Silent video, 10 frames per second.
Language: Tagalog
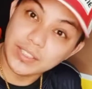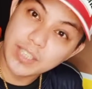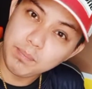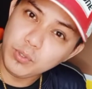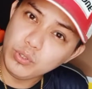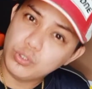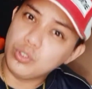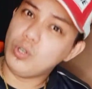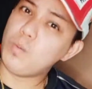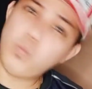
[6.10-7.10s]
up
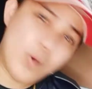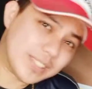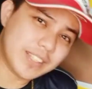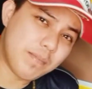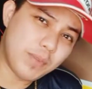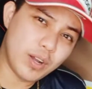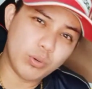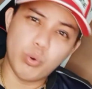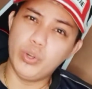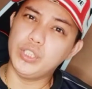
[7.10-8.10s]
YouTube? What's up mga
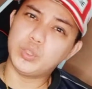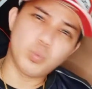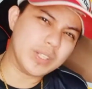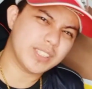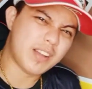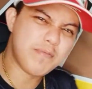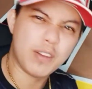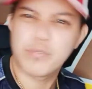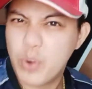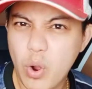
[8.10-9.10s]
kuis? What's up
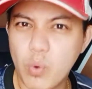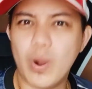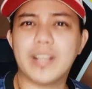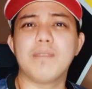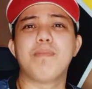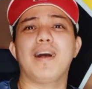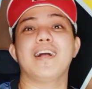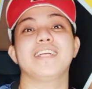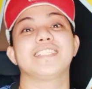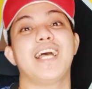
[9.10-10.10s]
mga bro? Welcome back
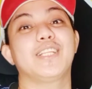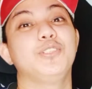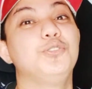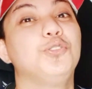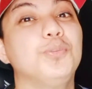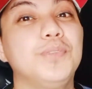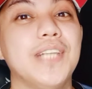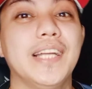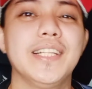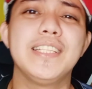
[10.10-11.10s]
again sa ating YouTube channel